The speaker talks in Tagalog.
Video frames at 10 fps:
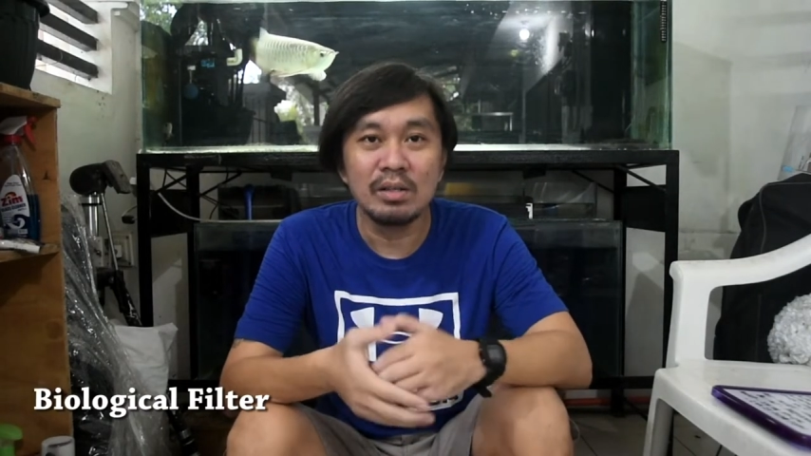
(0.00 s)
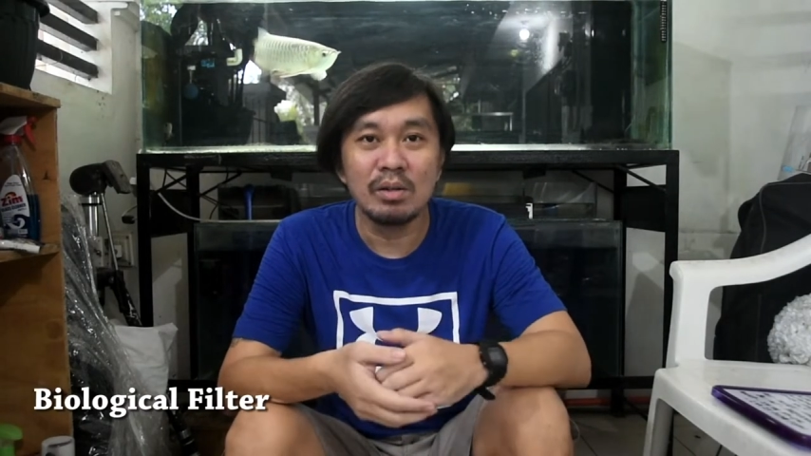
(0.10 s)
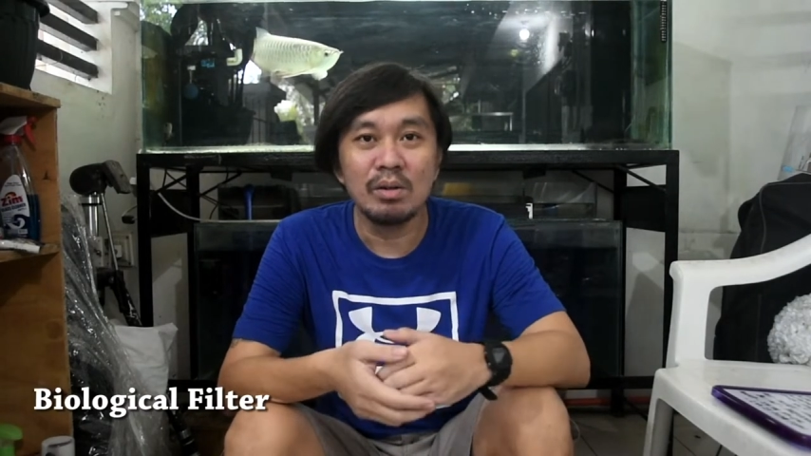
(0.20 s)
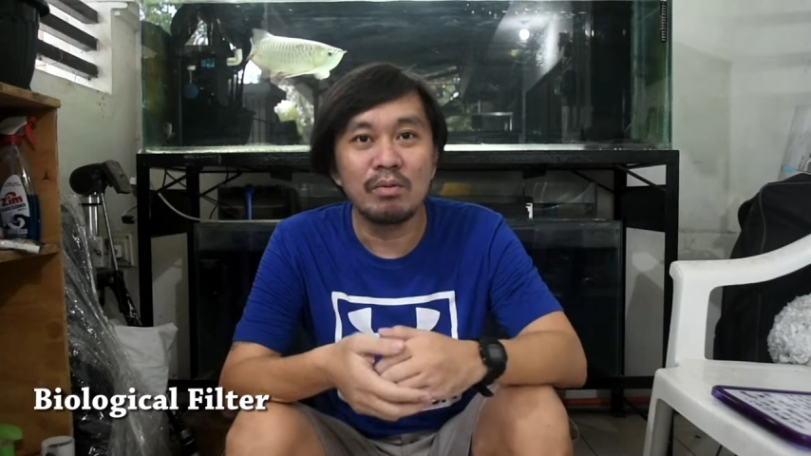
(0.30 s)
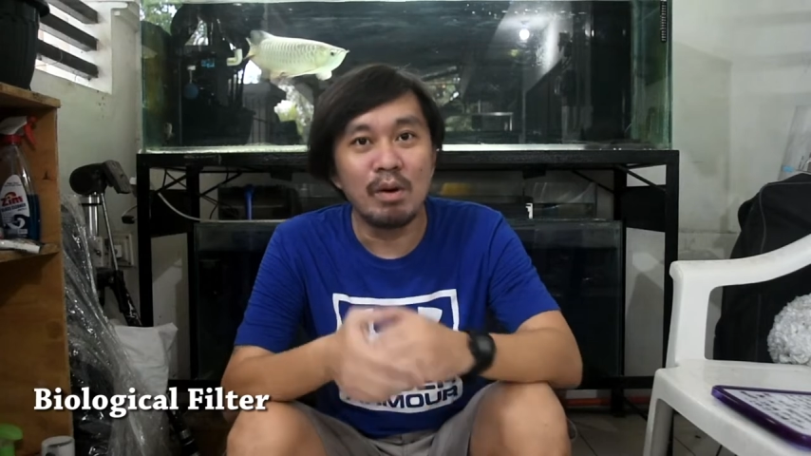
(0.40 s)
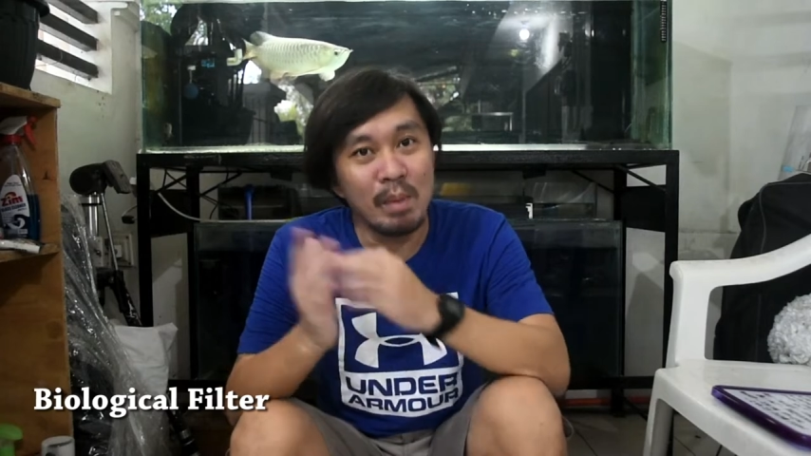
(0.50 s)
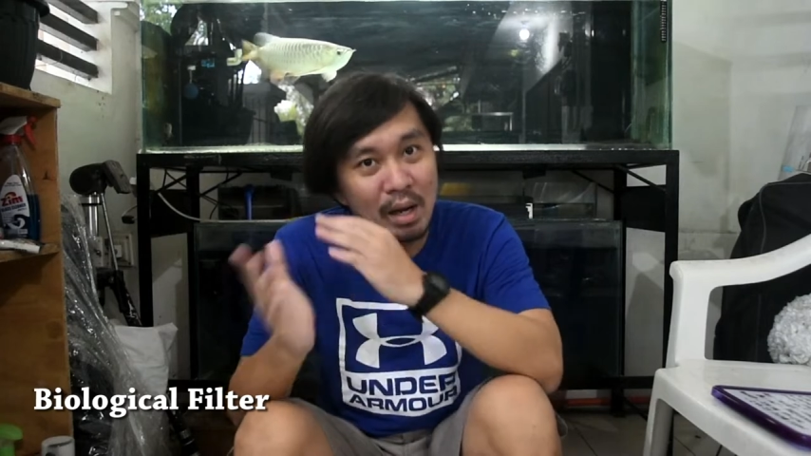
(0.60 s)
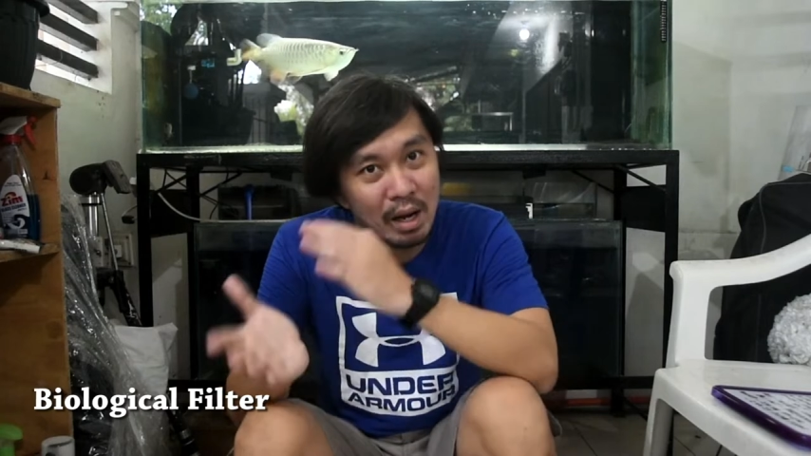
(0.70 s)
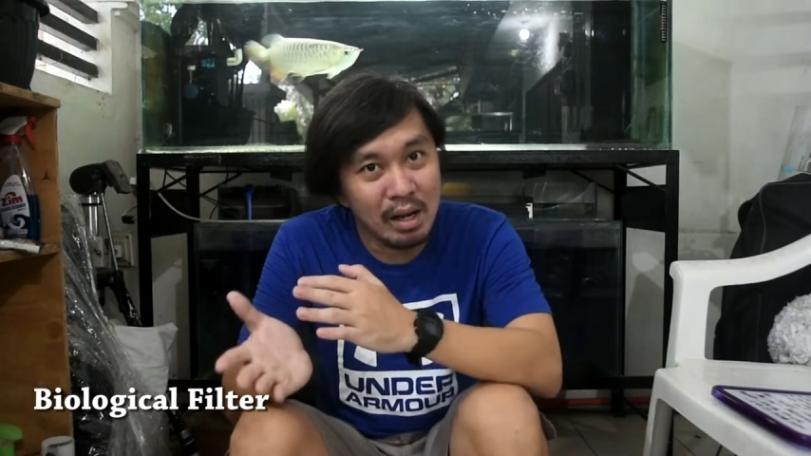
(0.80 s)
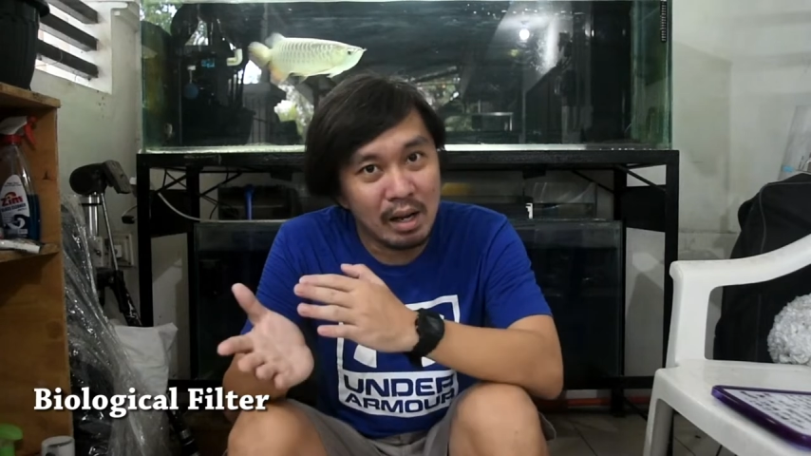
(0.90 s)
So, from
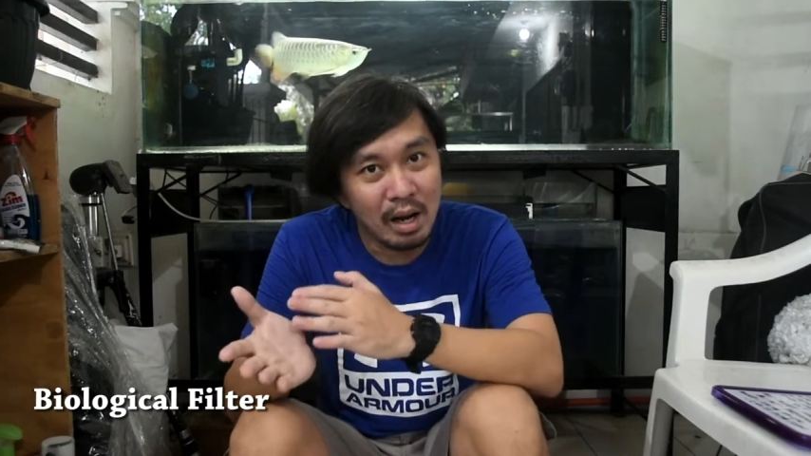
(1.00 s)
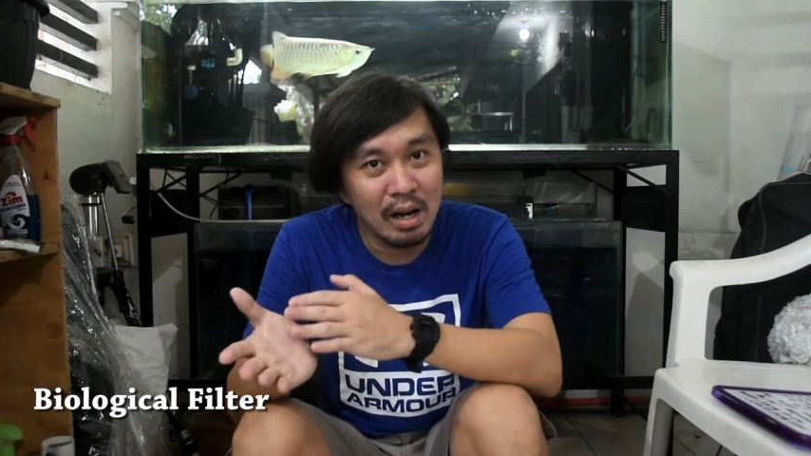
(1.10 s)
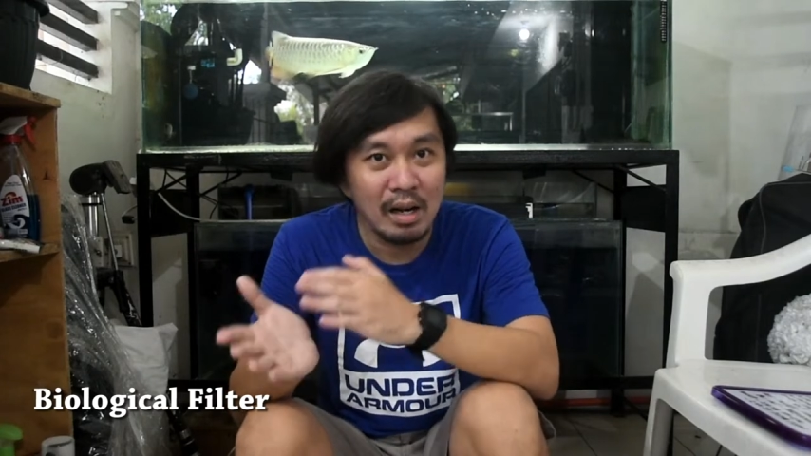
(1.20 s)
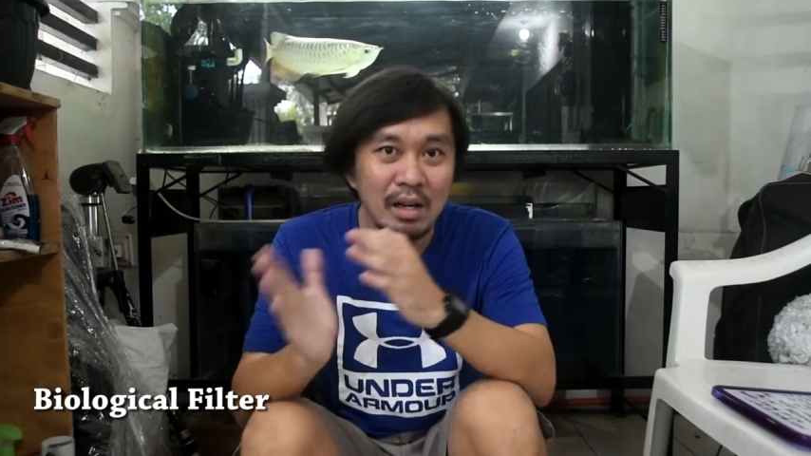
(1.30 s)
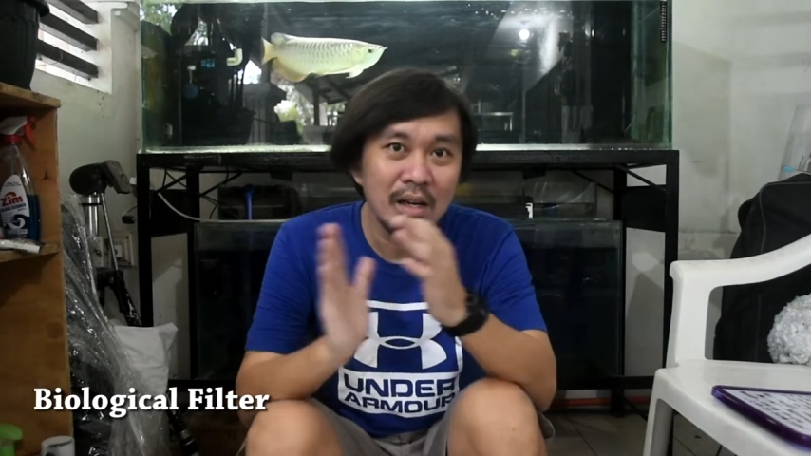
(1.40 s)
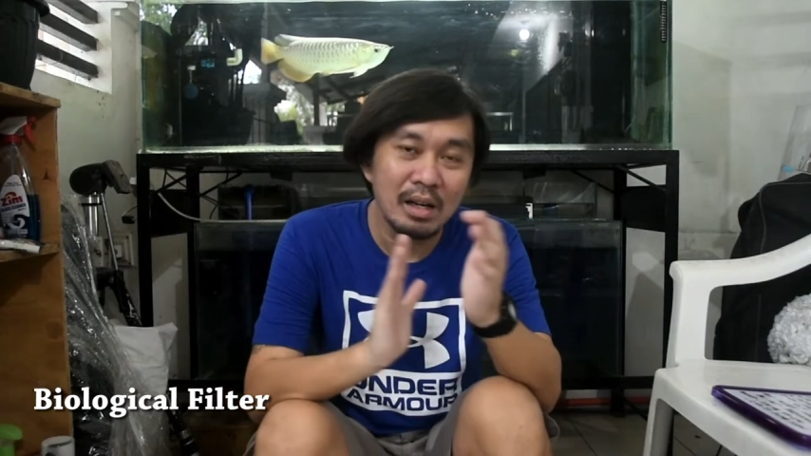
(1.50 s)
mechanical